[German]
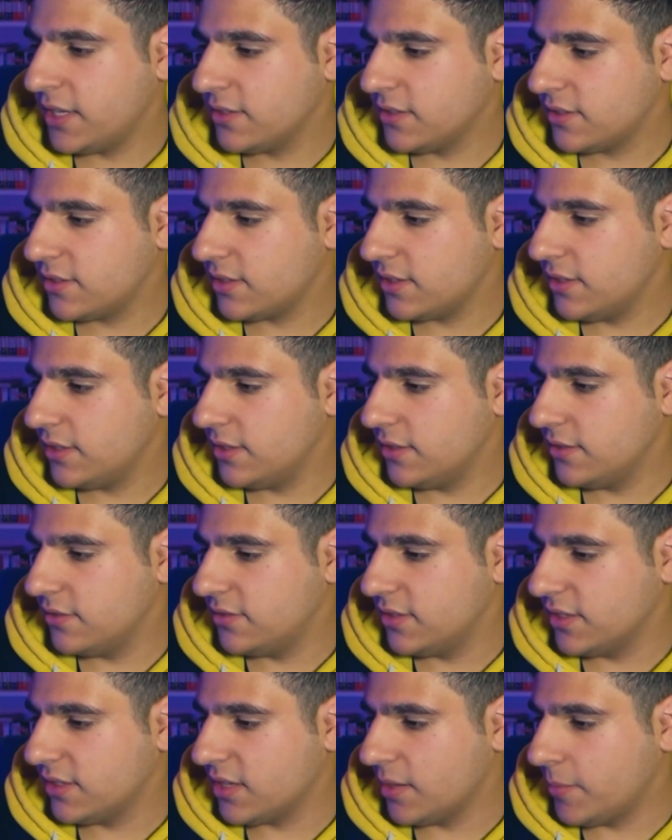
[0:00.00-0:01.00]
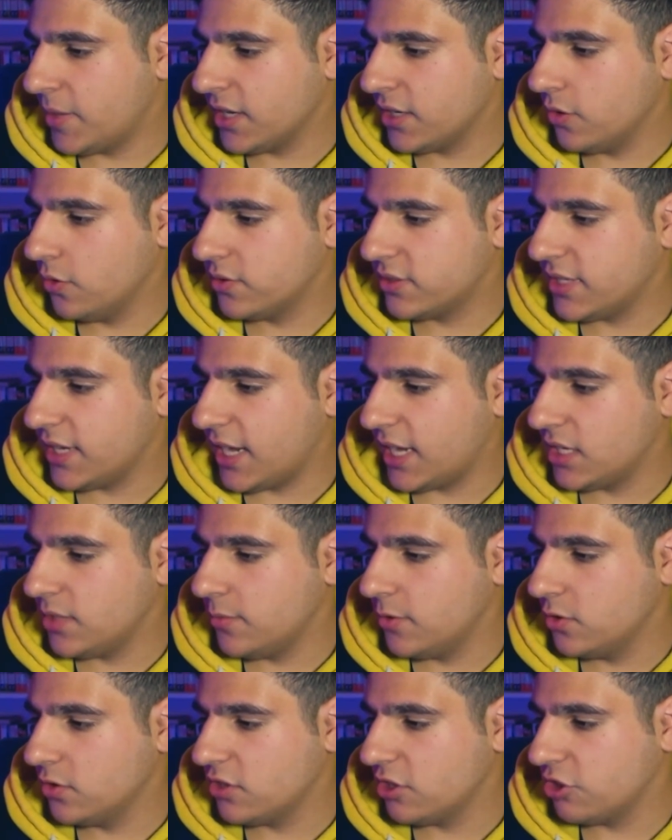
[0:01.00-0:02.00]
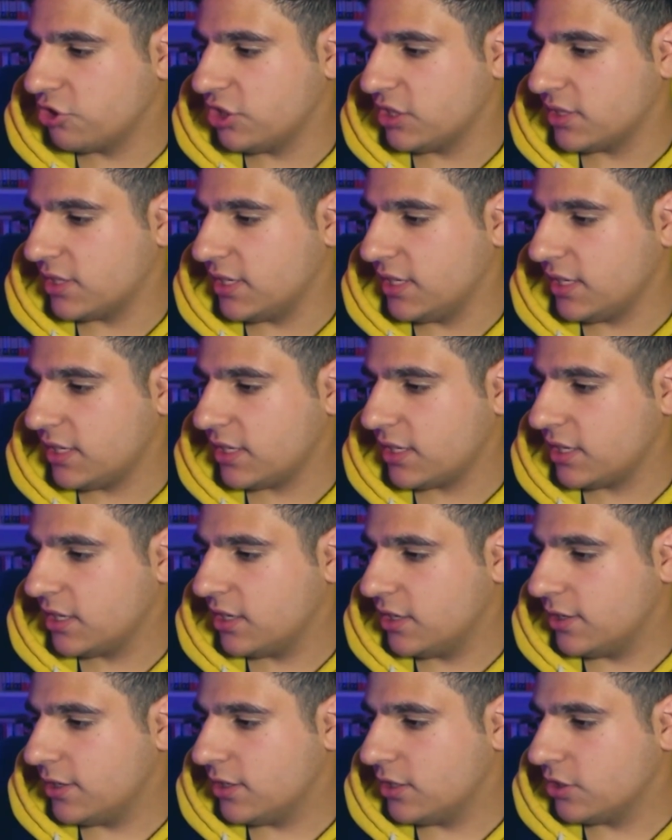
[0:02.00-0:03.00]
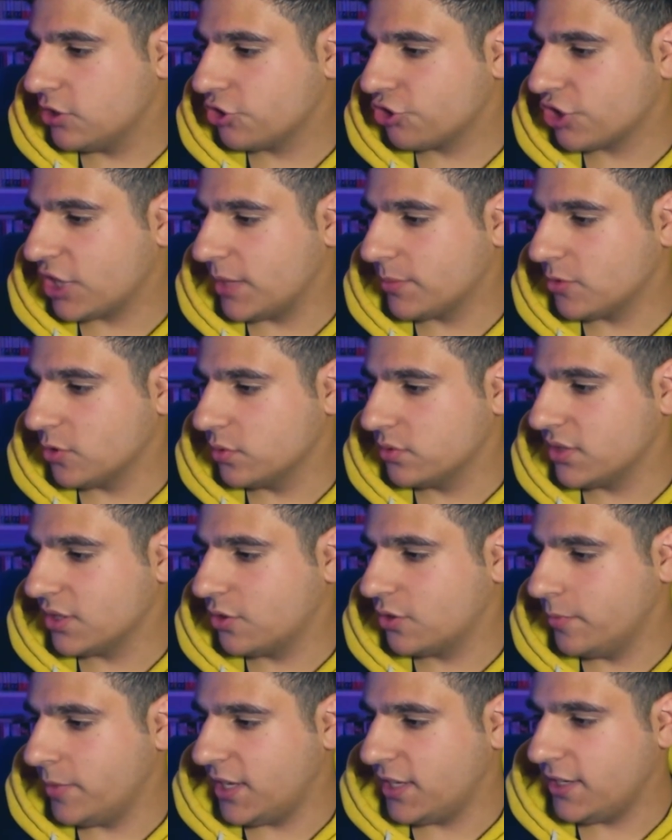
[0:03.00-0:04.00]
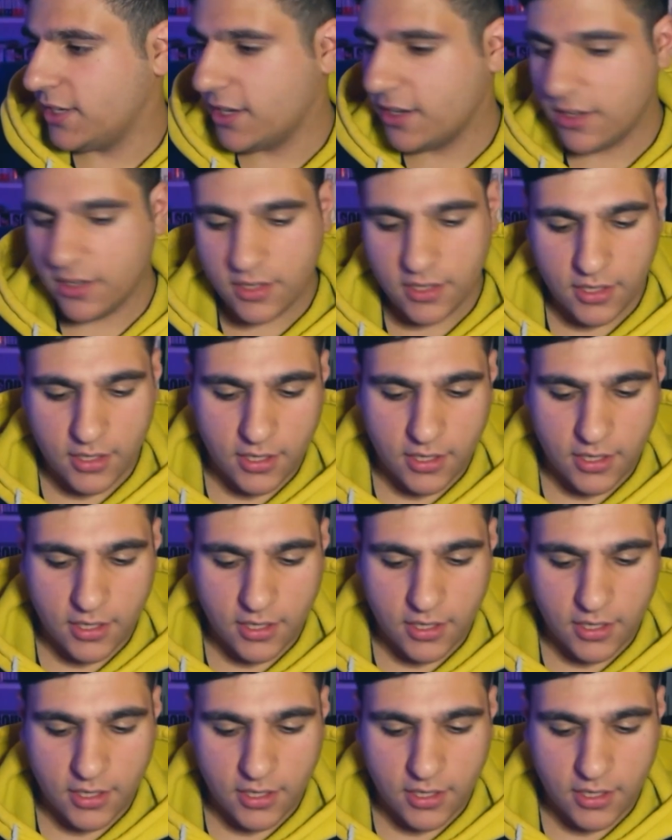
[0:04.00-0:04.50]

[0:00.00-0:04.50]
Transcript: Band sind der Manga und der Anime unterschiedlich, schreibt Otakumania.